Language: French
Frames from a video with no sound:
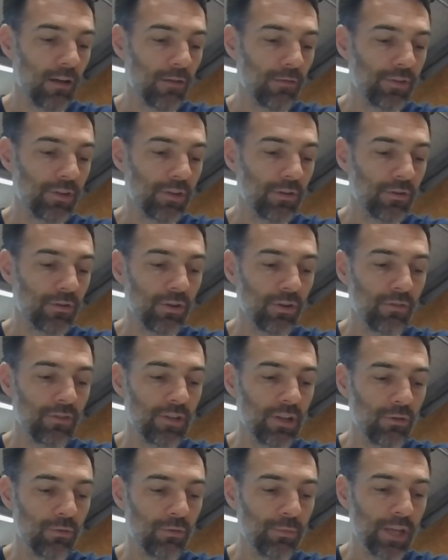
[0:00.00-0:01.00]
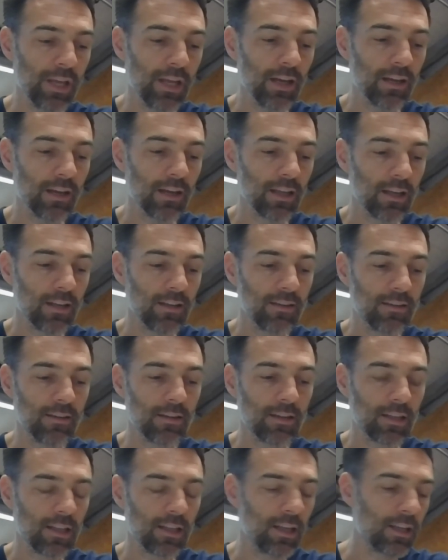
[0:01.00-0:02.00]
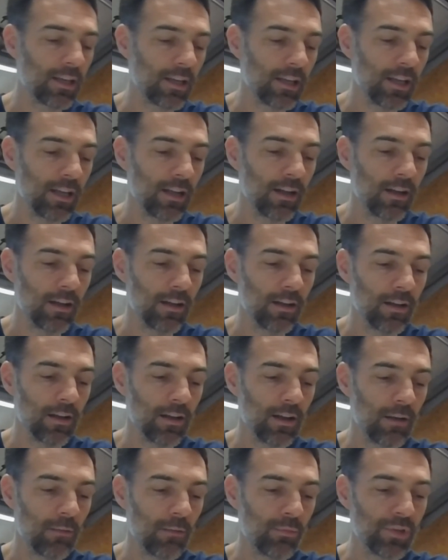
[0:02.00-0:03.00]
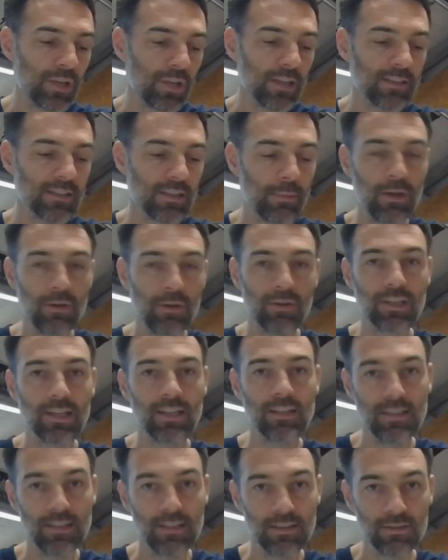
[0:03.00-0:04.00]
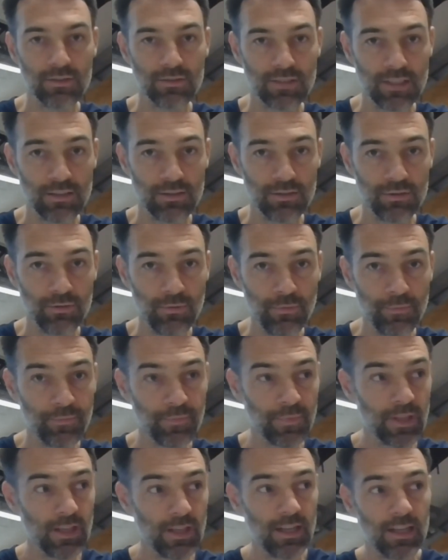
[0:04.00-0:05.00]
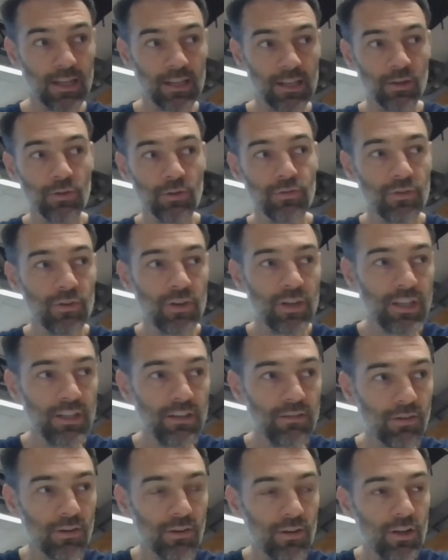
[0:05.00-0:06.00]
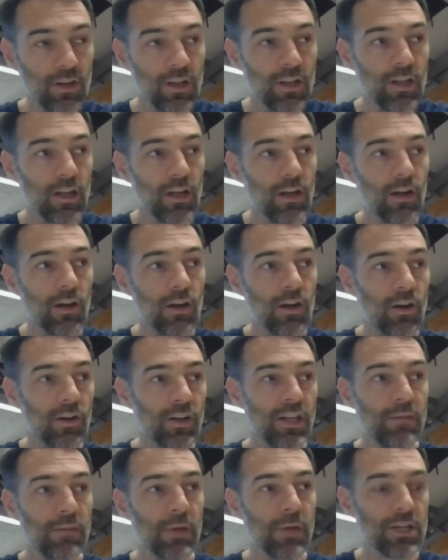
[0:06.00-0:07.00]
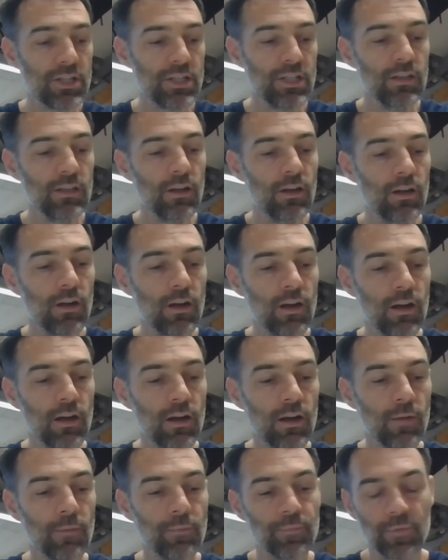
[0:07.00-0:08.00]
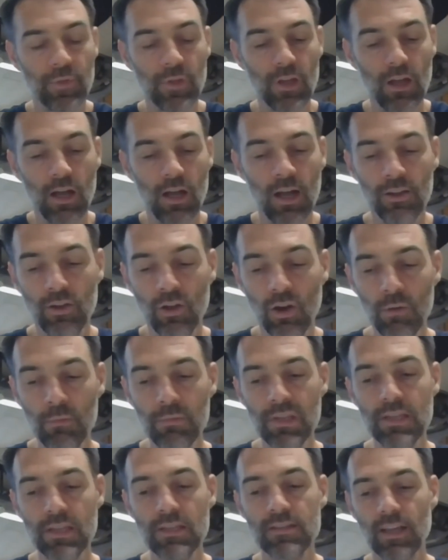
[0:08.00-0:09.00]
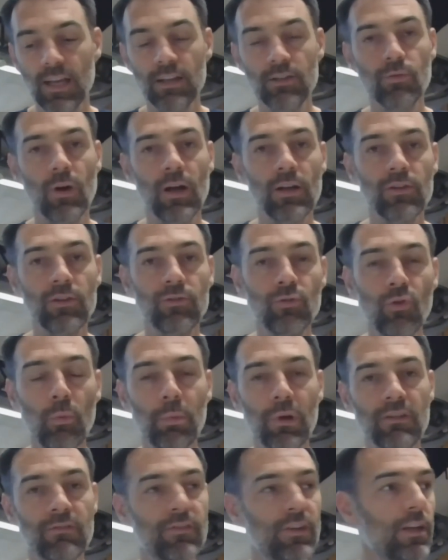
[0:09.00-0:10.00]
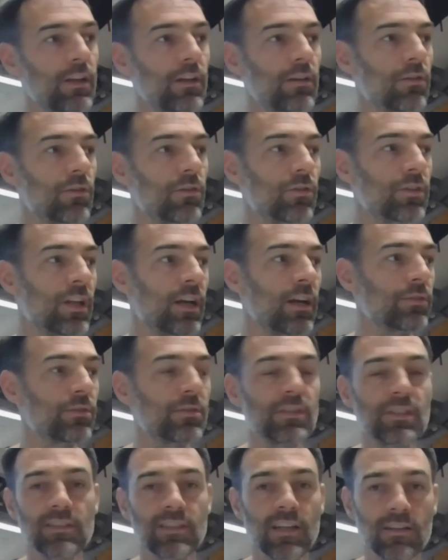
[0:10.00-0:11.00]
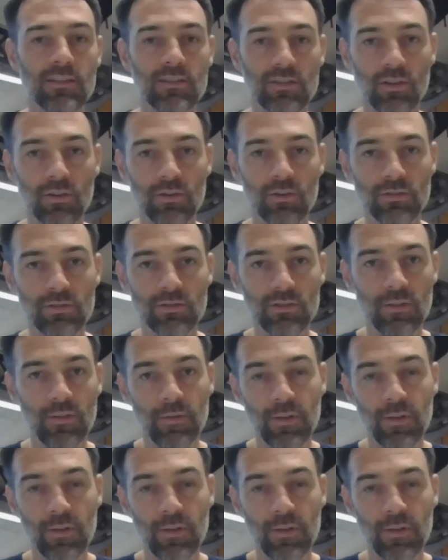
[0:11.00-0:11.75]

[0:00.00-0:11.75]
philosophe des Lumières qui a écrit un, bouquin qui s'appelle Le traité des sensations. Et dans ce livre, euh, imagine un, un homme qui serait tour à tour privé d'un de ses cinq sens.